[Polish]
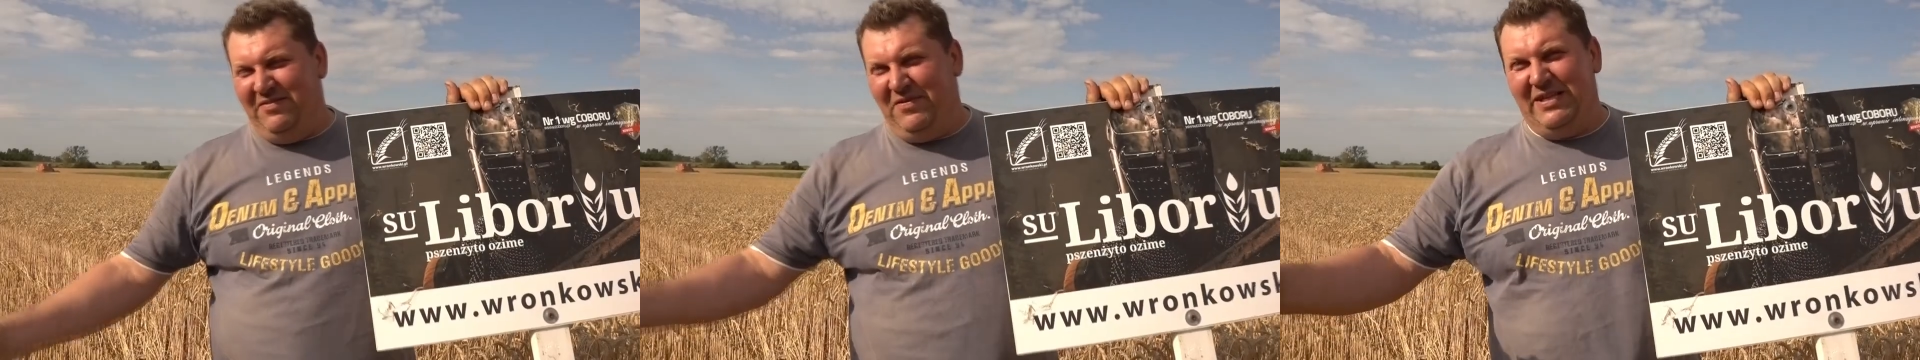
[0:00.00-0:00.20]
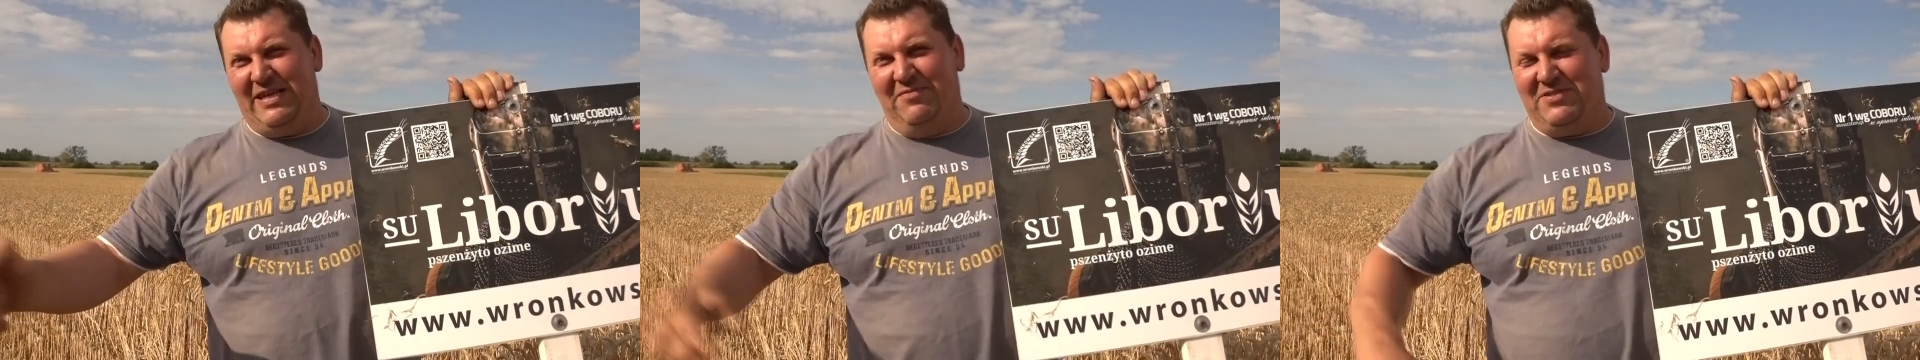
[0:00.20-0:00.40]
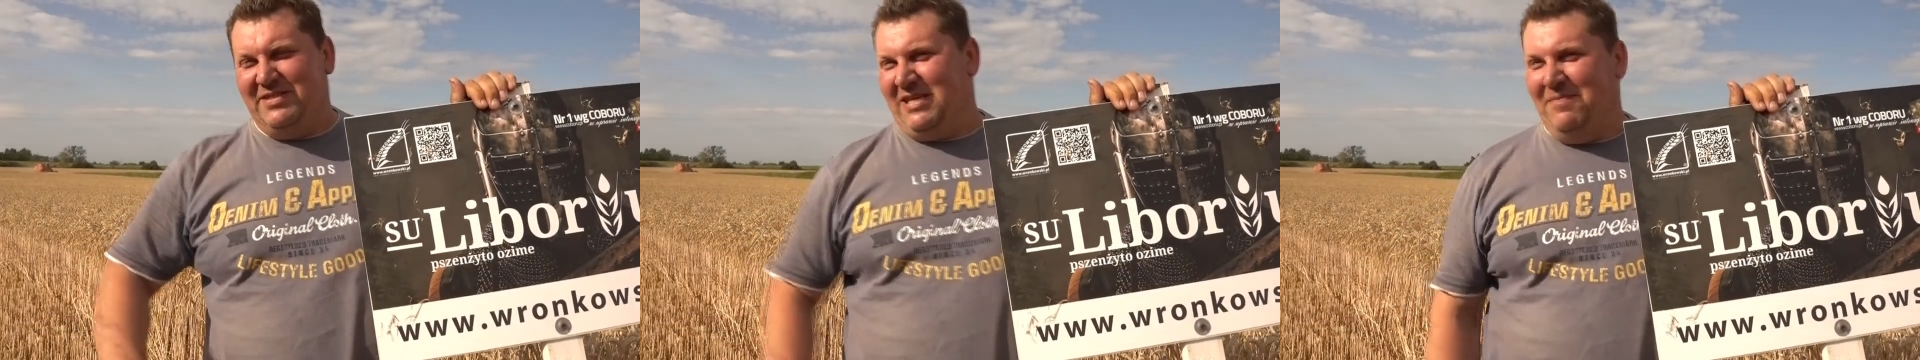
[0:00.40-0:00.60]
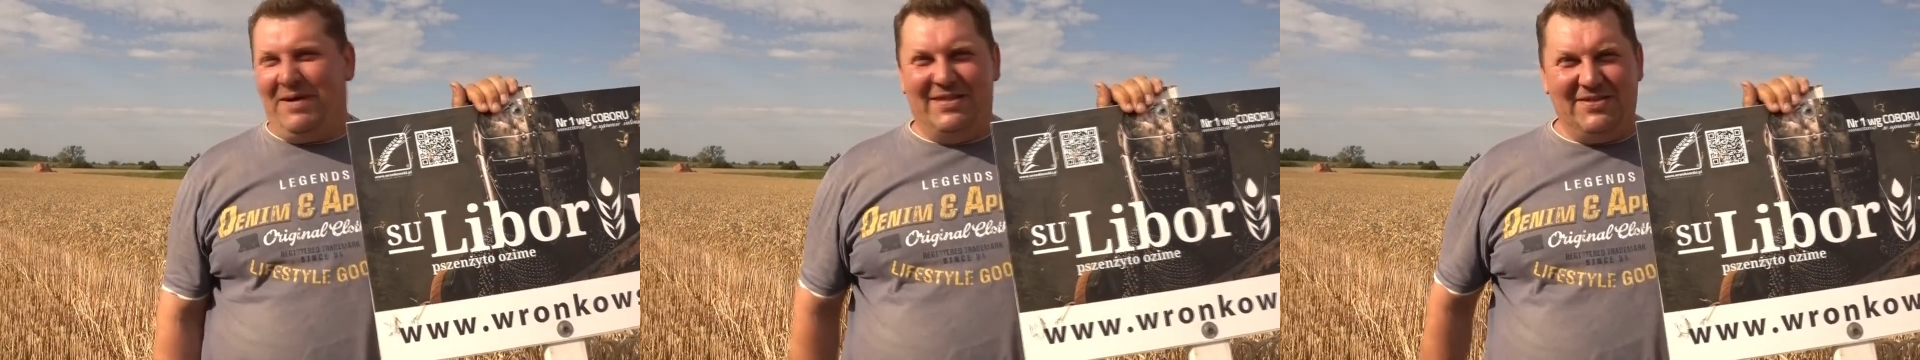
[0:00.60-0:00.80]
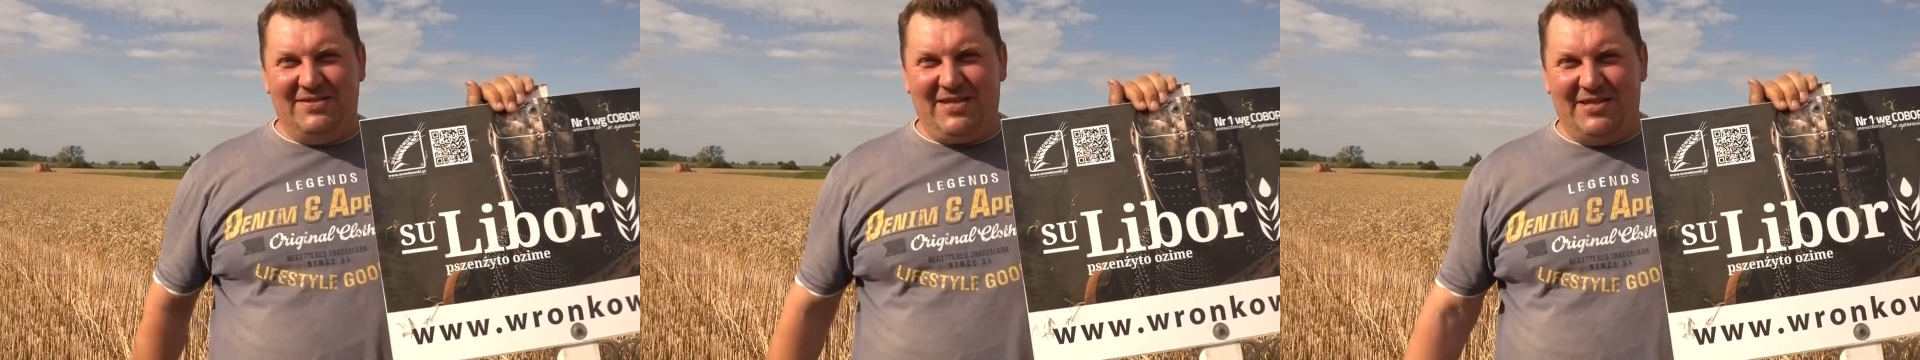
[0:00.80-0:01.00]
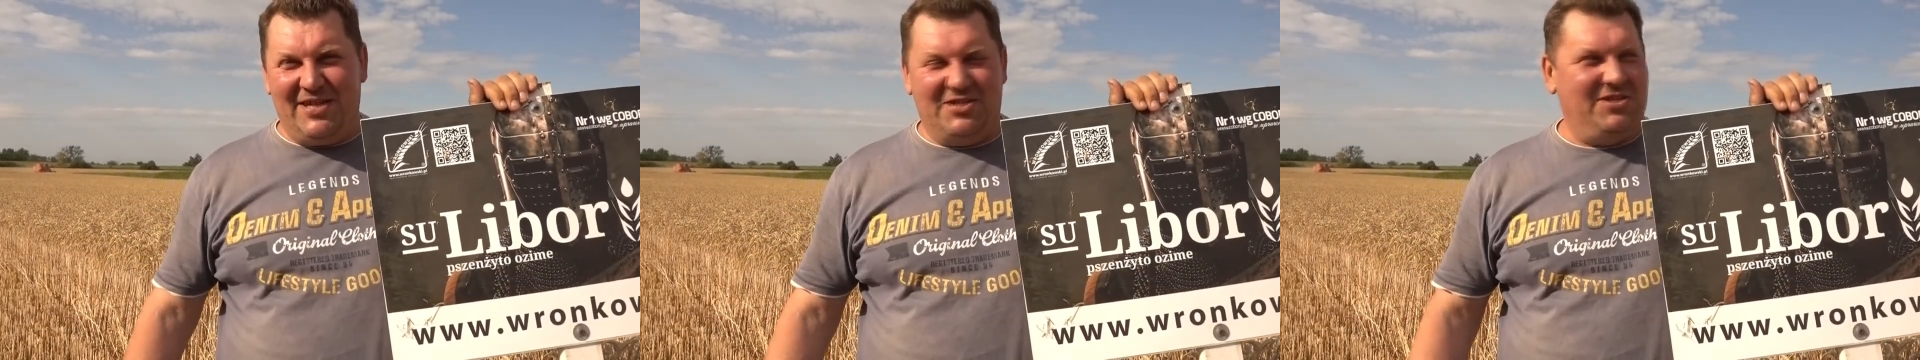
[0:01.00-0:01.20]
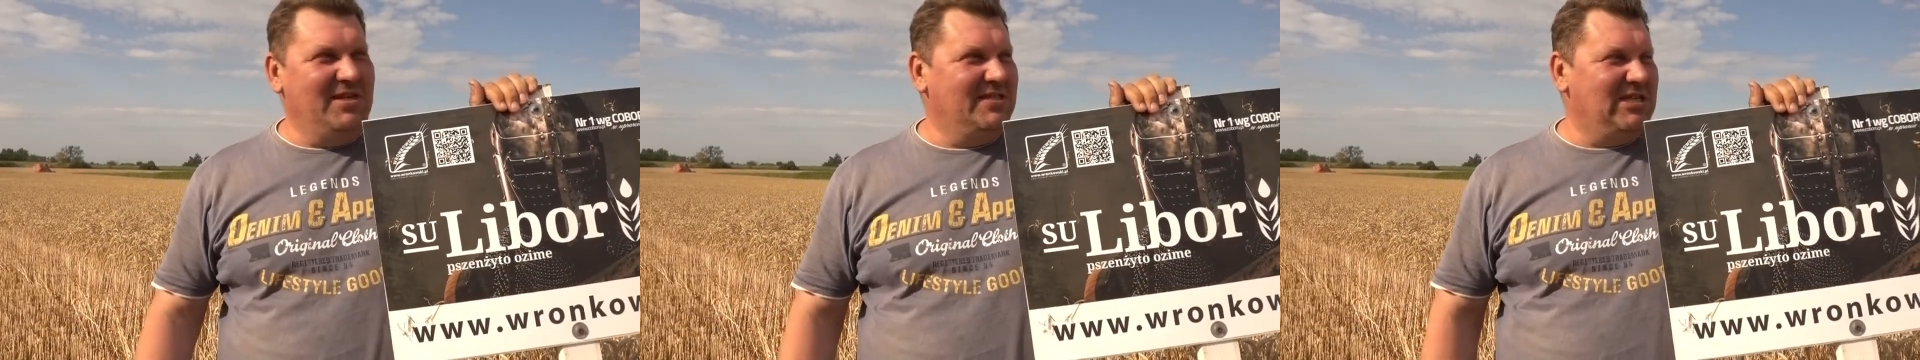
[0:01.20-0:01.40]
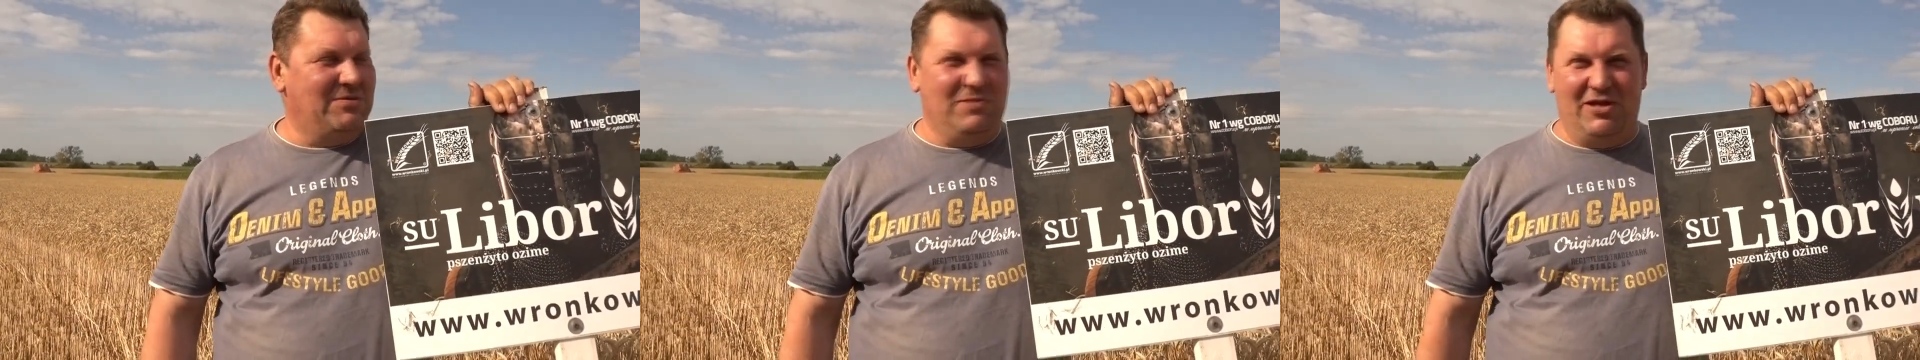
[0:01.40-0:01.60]
Witam wszystkich bardzo serdecznie.
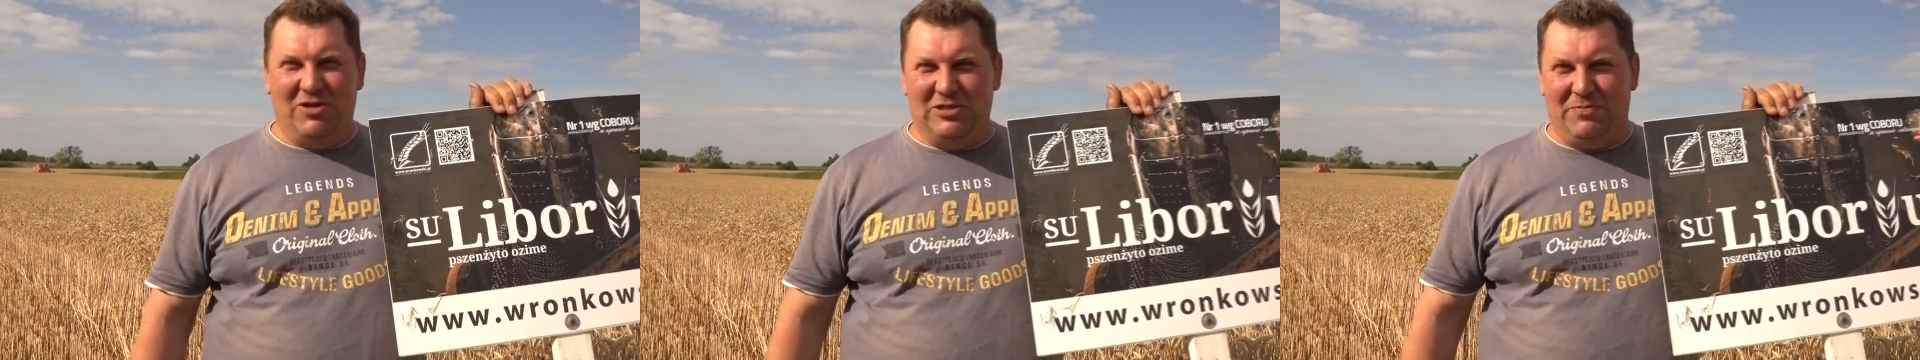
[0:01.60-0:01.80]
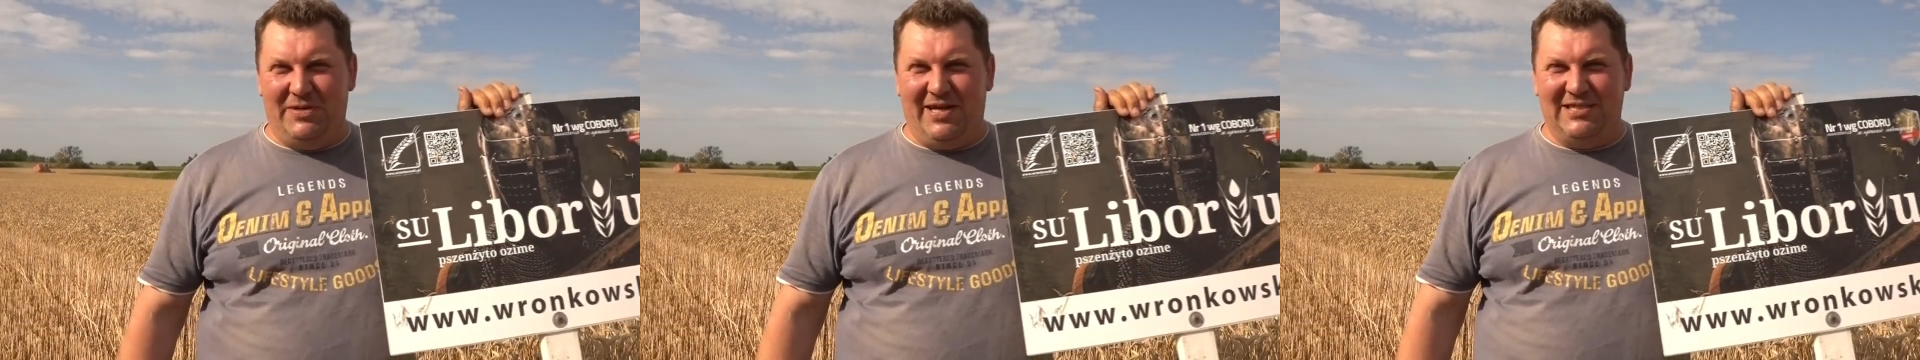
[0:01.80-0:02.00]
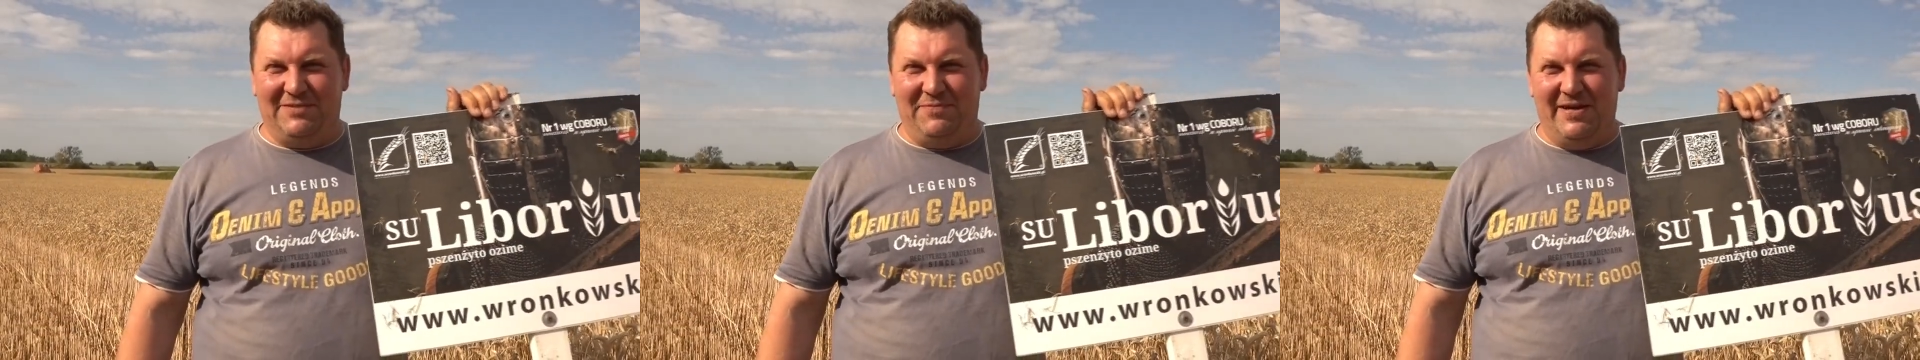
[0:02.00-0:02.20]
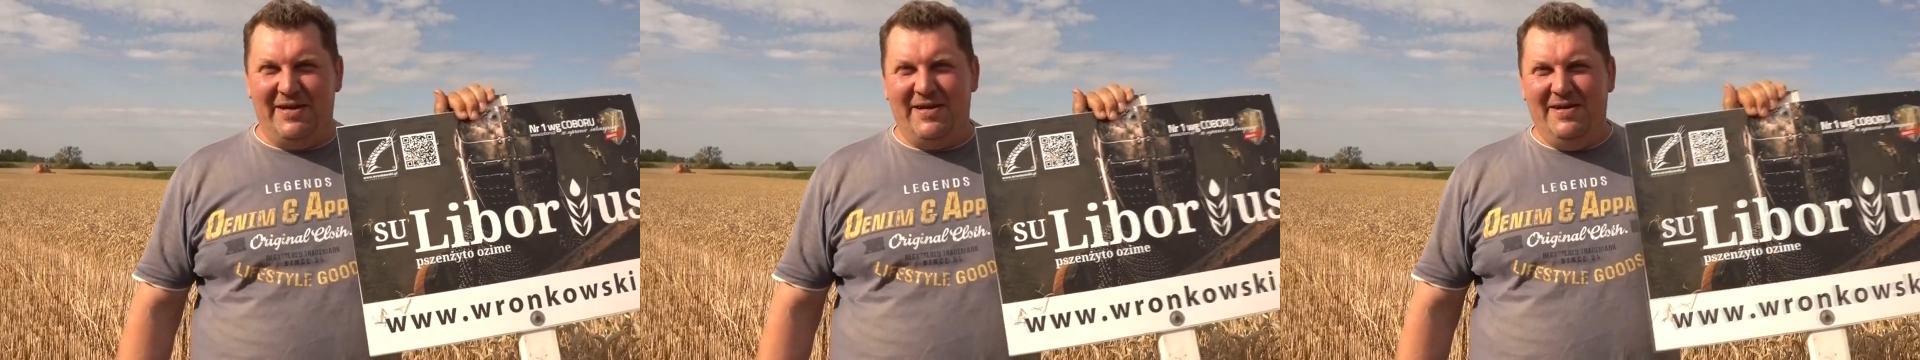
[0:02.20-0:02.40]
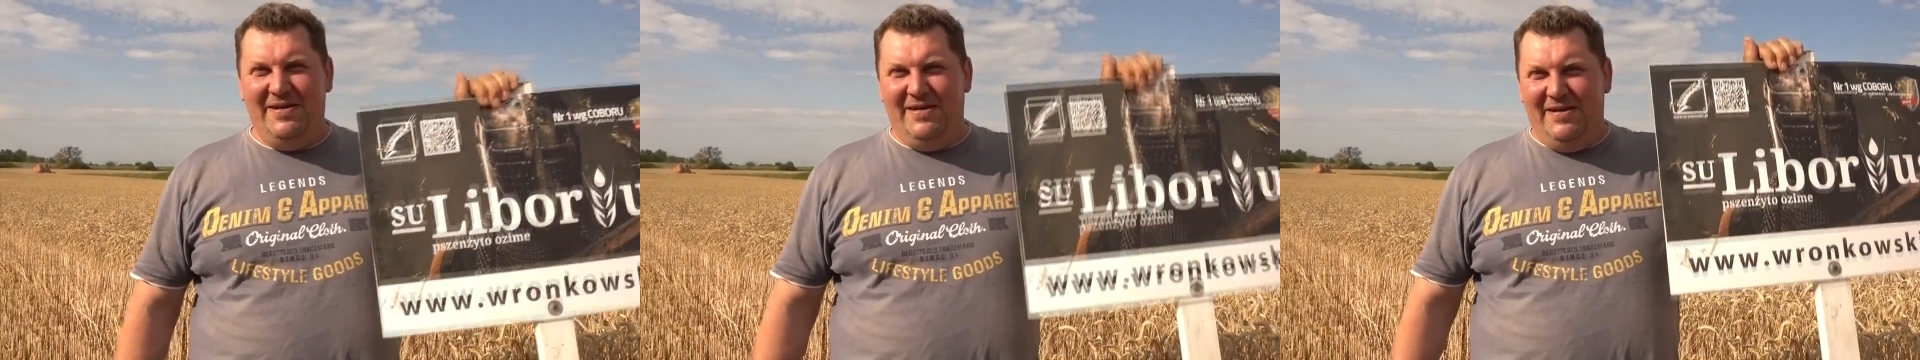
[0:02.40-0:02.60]
Jesteśmy na gospodarstwie